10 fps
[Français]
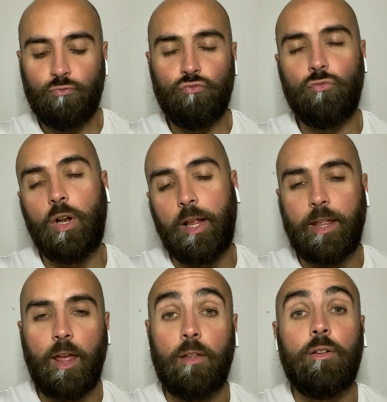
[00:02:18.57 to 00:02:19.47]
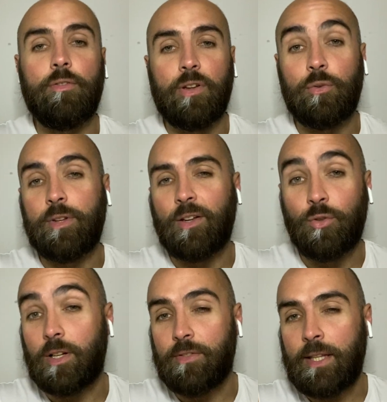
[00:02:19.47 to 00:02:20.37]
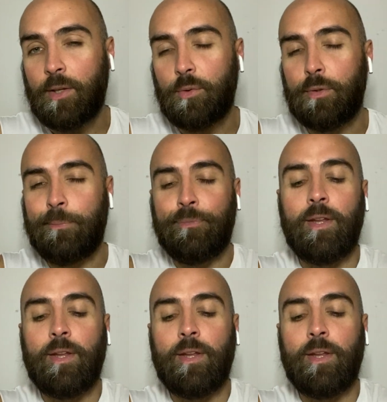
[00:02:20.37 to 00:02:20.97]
La guerre, non, au nerf de la vidéo.